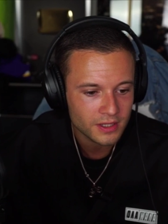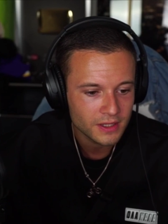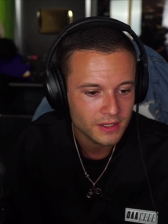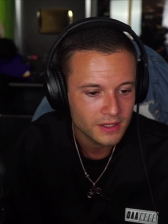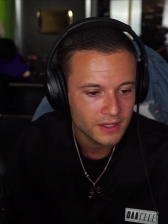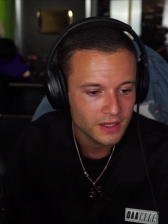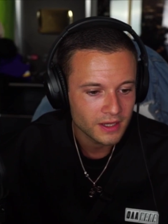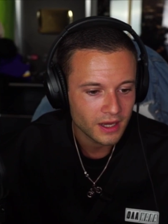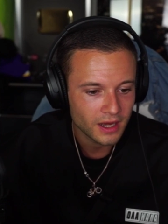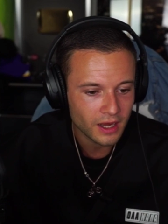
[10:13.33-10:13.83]

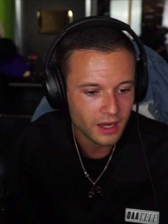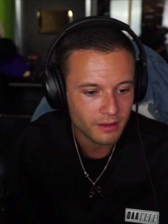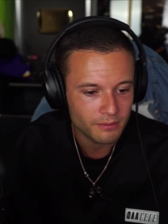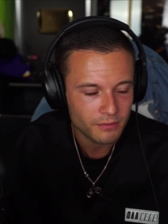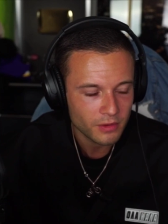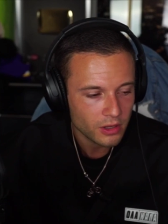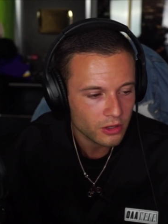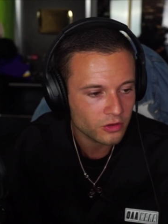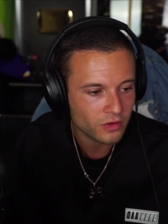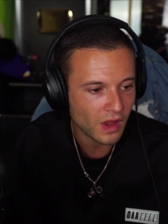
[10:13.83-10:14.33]
Ähm,
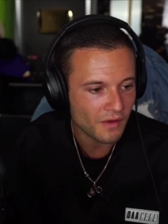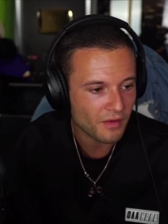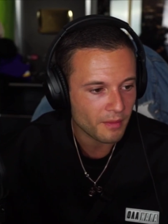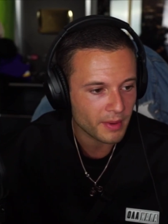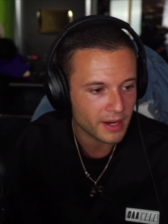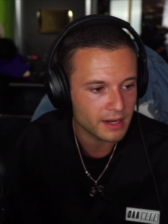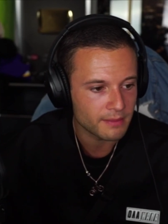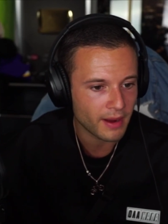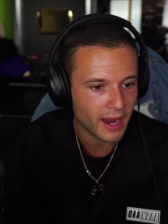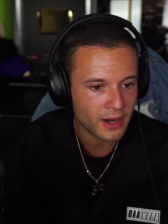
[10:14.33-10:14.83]
ist einfach meine
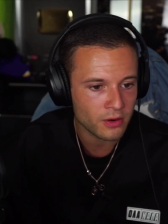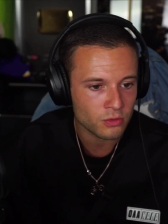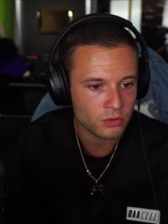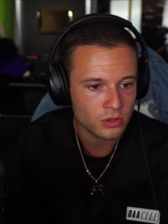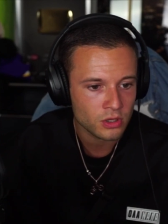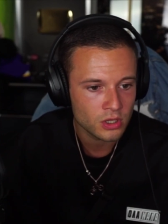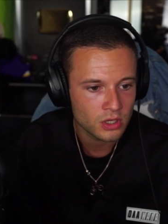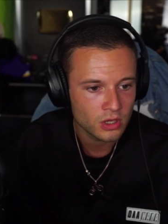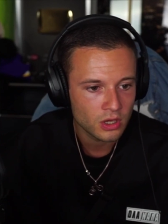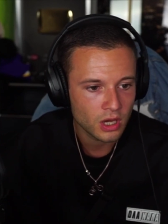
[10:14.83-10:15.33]
Meinung.
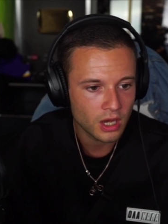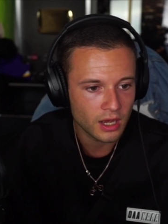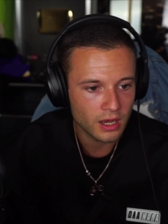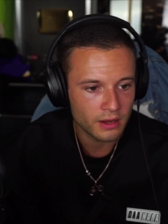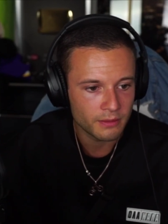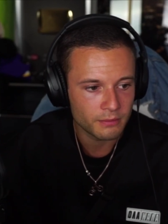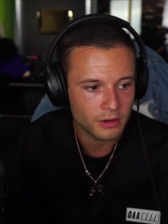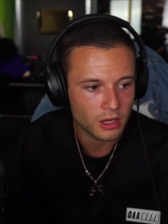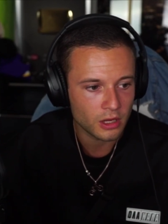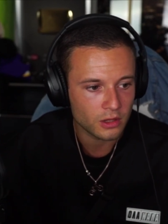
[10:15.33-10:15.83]
Ähm,
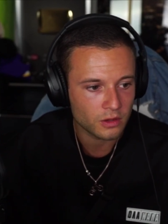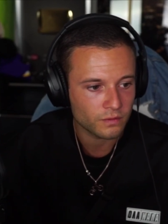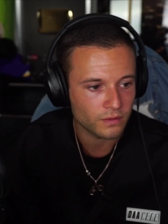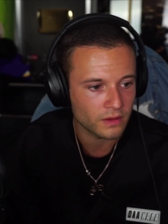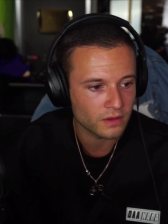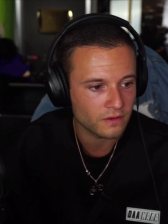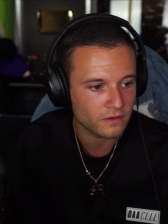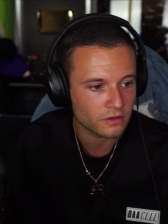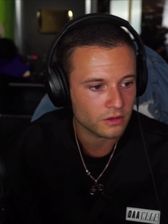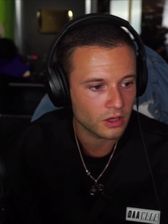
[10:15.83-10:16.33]
ich finde
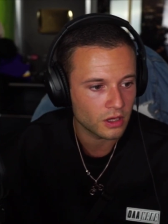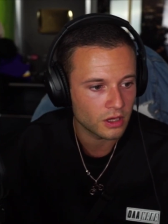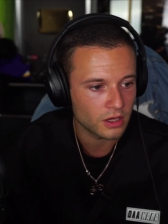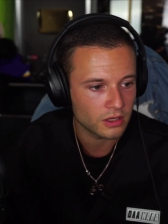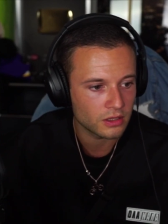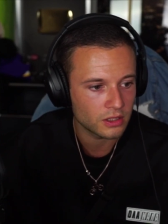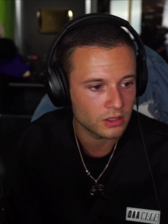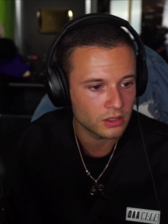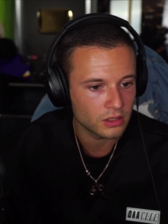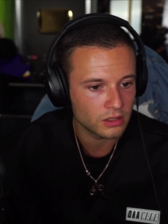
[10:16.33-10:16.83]
äh,
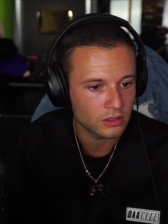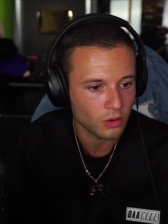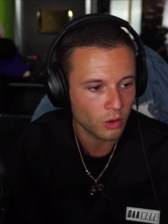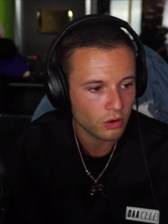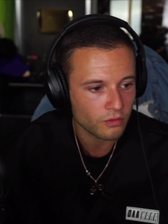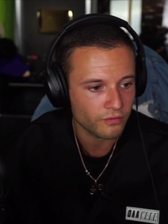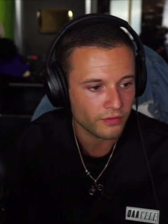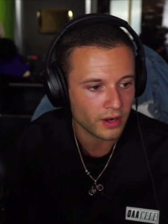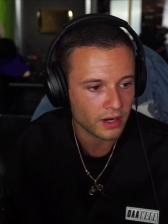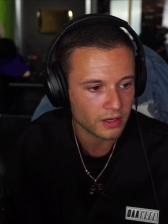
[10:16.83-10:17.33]
die Hook
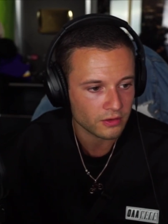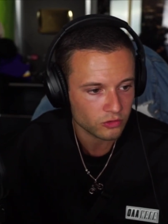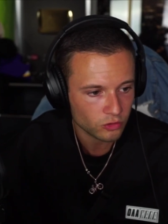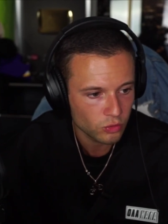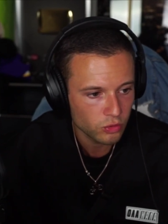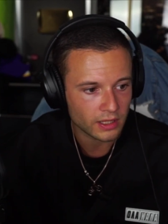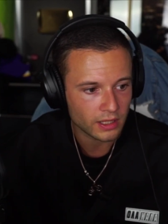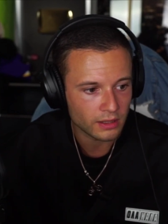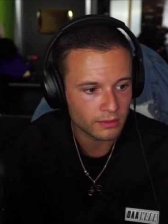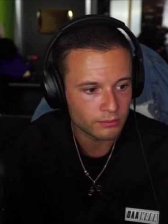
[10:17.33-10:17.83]
war ganz cool
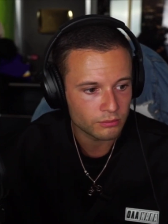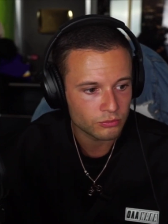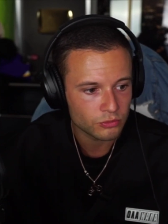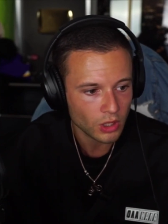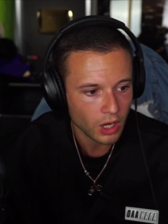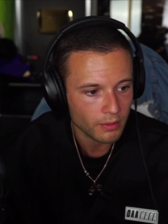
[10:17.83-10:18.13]
gemacht. Ja.